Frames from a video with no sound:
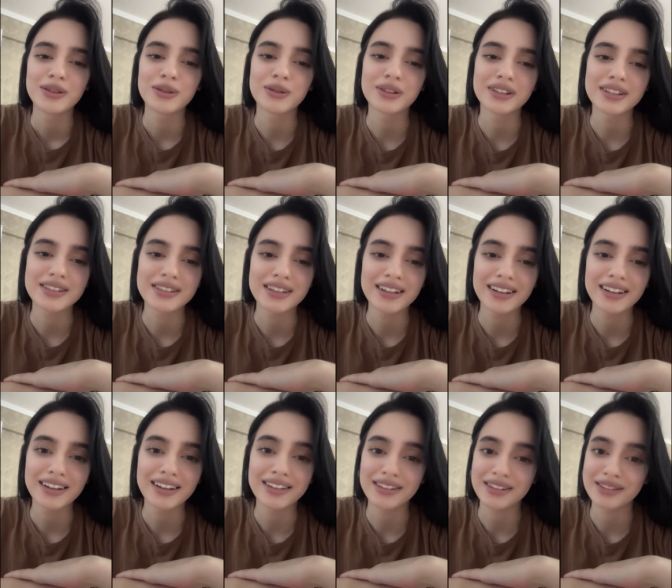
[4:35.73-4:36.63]
Но на
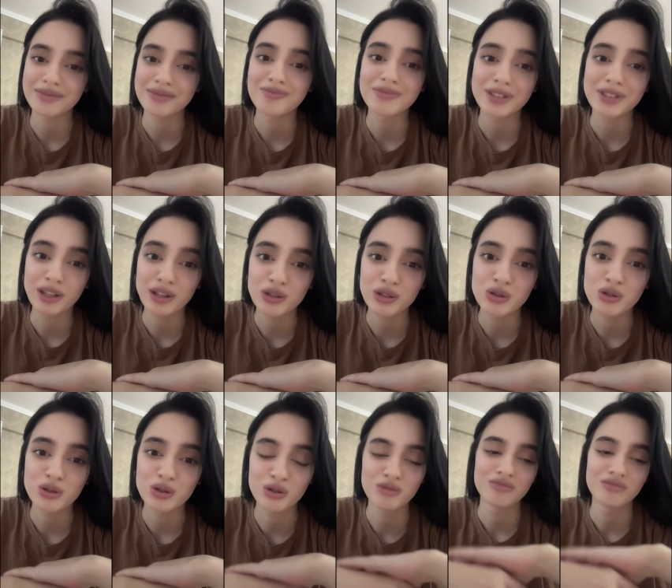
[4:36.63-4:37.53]
деле они те
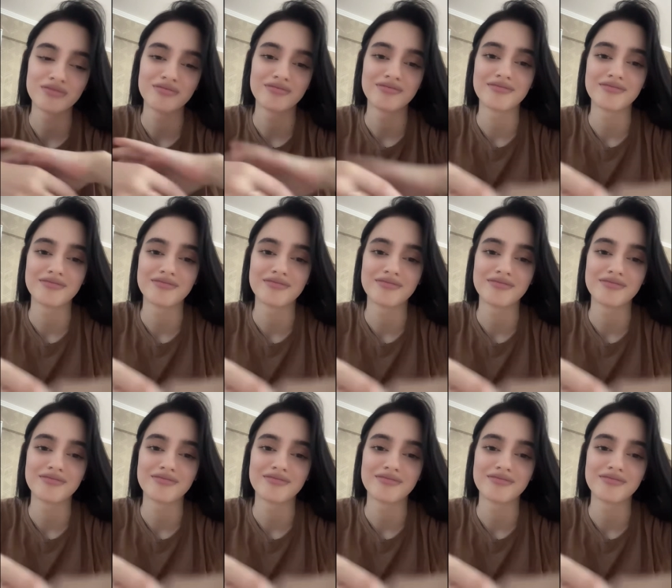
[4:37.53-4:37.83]
еще.